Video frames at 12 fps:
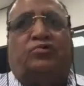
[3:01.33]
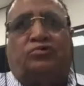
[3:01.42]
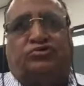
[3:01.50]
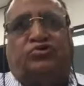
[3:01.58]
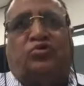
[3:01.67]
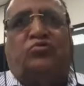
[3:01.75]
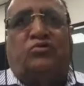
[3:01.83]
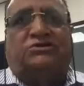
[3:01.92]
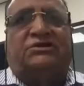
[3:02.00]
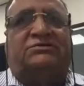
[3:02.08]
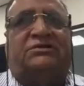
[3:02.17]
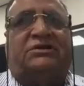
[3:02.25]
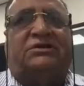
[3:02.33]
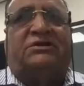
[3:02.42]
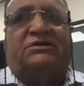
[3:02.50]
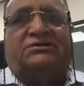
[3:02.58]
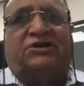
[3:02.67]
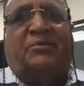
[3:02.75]
दोस्तों मज़
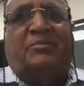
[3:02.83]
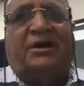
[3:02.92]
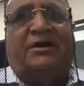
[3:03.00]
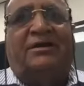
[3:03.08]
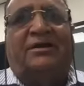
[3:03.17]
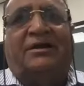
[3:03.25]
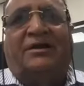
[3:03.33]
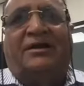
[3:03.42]
सामीन